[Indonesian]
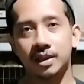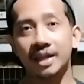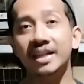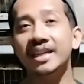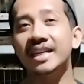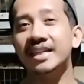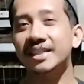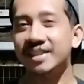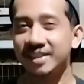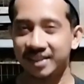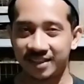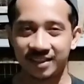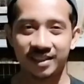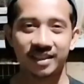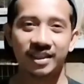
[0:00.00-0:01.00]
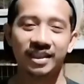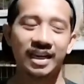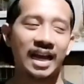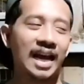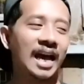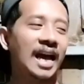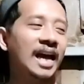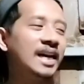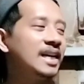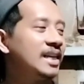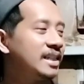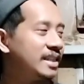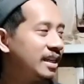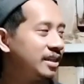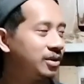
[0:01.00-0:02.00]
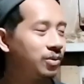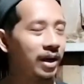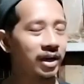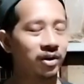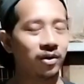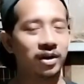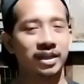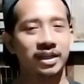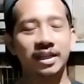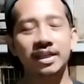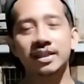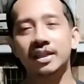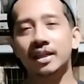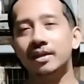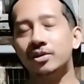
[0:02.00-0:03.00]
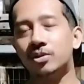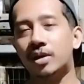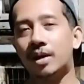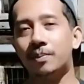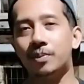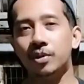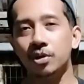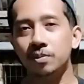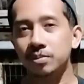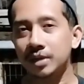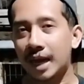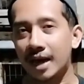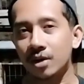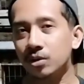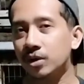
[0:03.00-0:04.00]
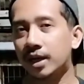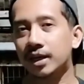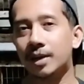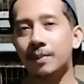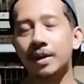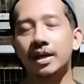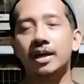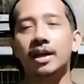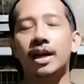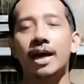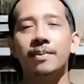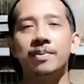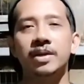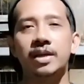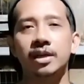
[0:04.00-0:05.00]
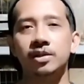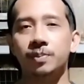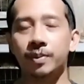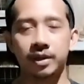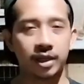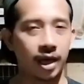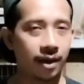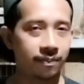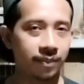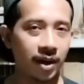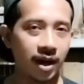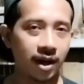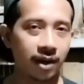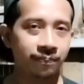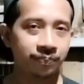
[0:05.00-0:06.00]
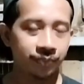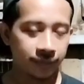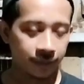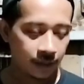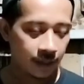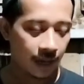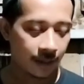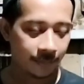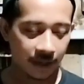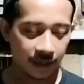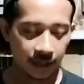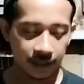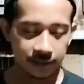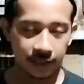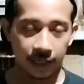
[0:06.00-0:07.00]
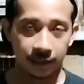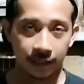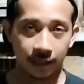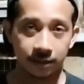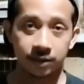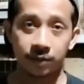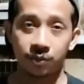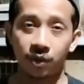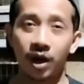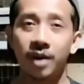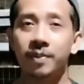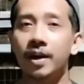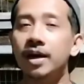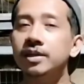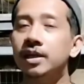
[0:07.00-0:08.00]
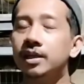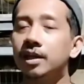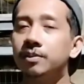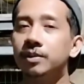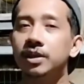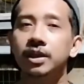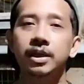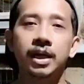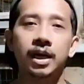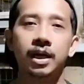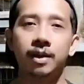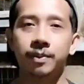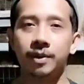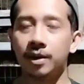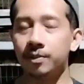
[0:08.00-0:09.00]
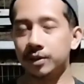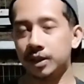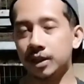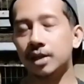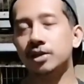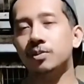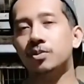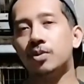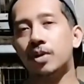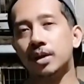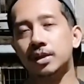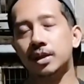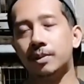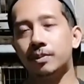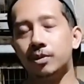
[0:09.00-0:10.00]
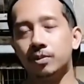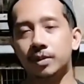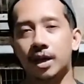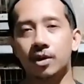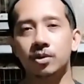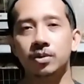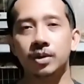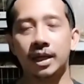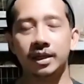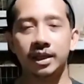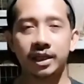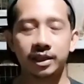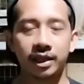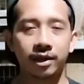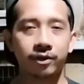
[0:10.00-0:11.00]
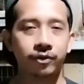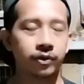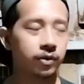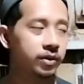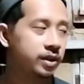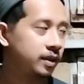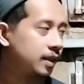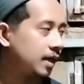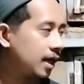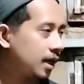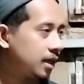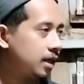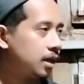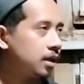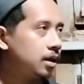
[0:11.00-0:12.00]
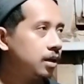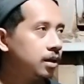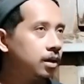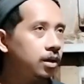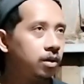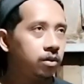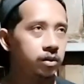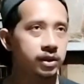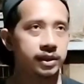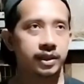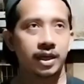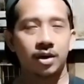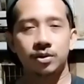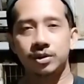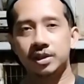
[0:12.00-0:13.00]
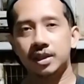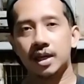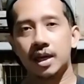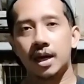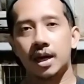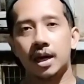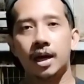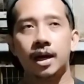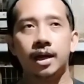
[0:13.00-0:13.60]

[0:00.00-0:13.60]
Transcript: gendis. Nah, jadi dua ekor ini saya juga belum tahu yang namanya kelaminnya seperti apa. Apakah jantan semua, apakah jantan betina, apakah betina semua, saya belum tahu. Nanti kita review setelah usia-usia